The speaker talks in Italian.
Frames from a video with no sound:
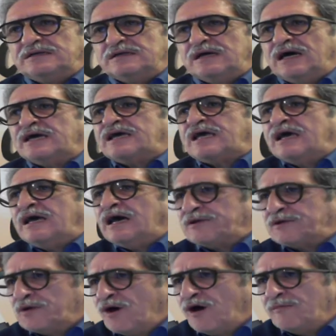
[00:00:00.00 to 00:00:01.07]
anche a
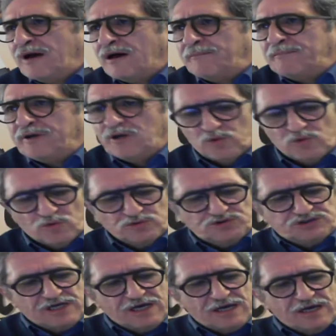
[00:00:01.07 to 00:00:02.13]
Roma, a
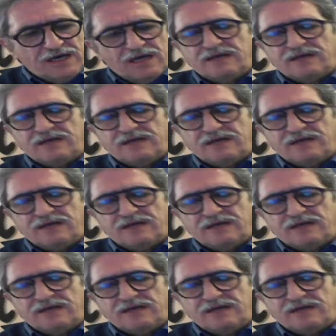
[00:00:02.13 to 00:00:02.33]
Perugia,